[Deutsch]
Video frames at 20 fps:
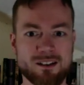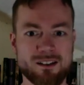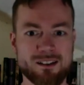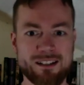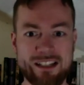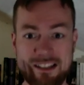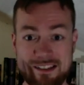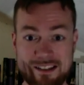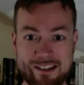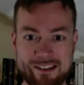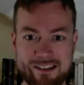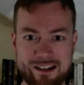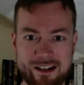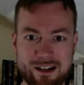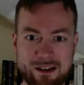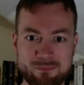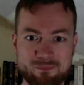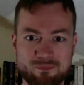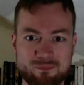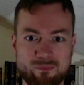Letztes
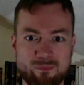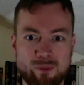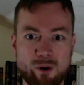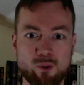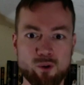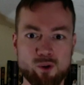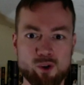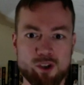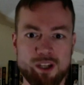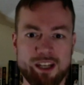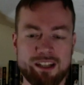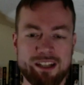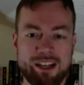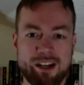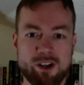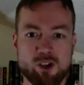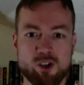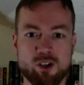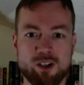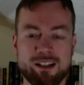Jahr bei Ulstein
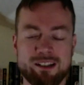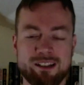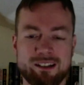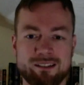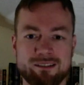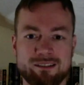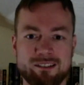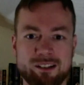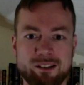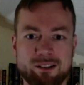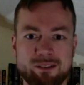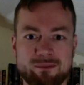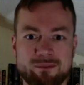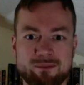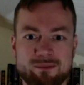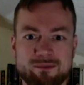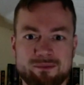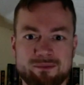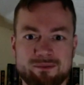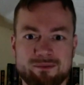erschienen,
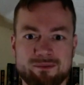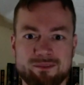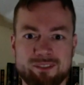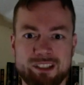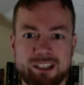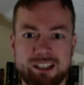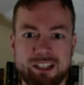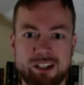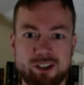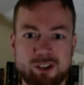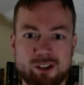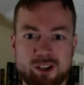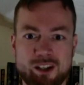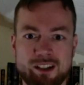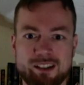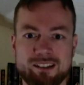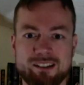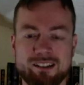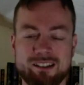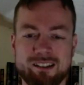die
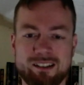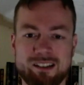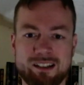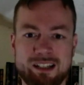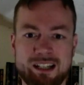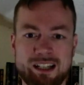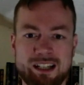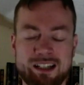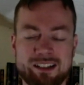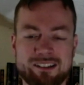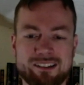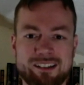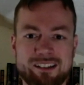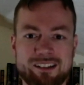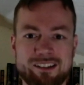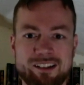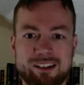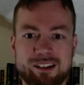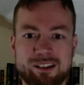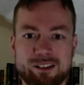Geschichte zieht
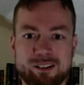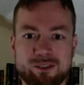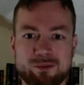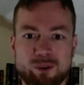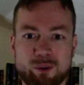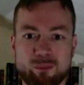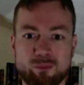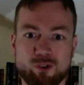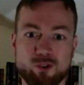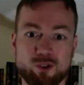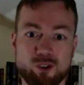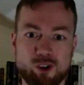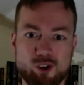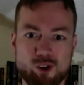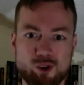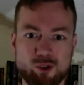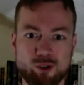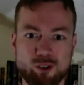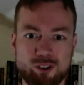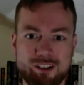sich vom
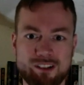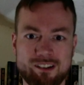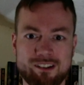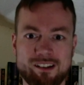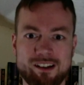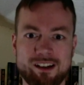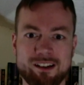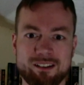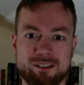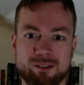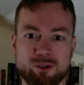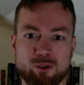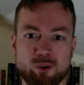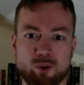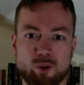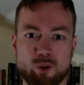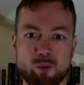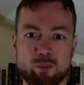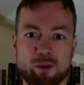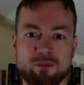syrischen Kurdistan
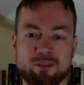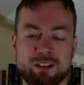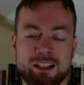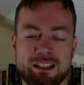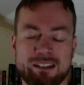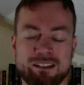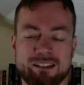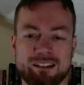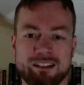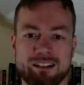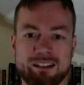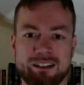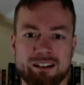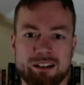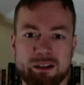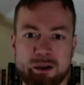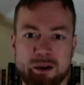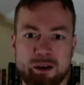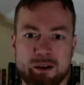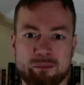über Wien
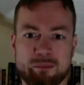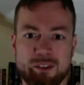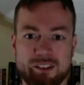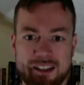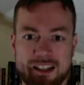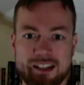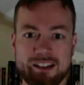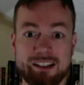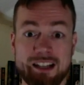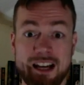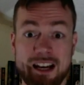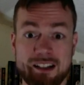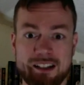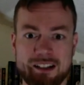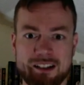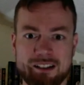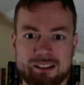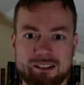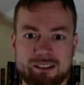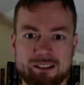bis nach
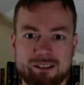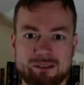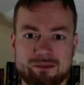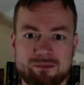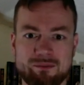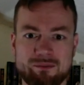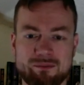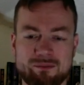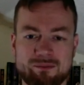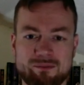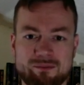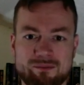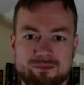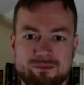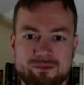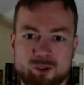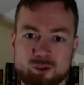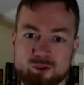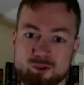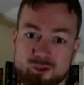Ghana.
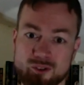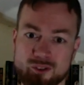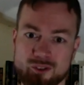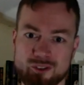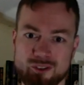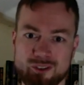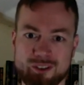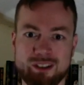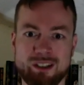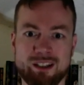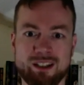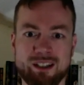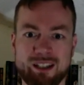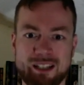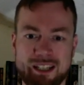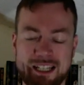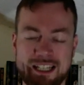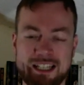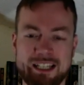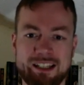Und
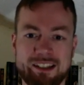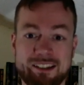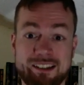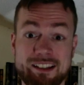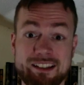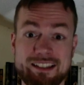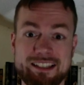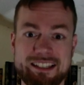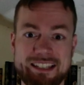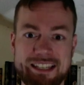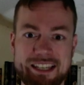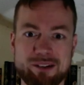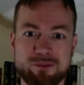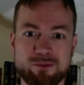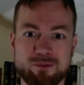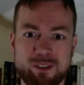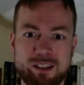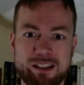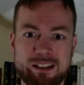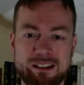sie hat sehr
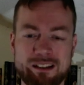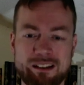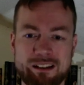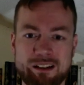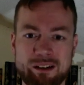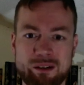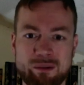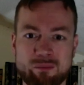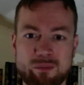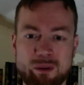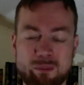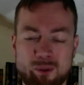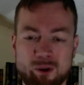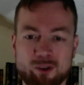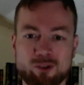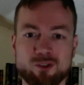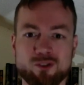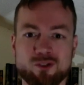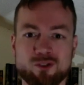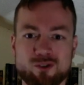viel mit
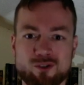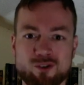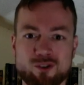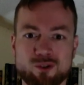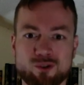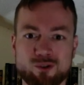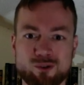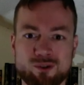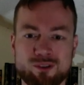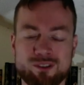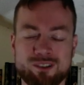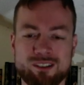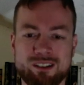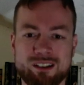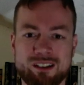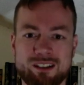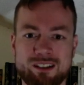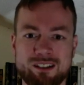Boxen zu tun.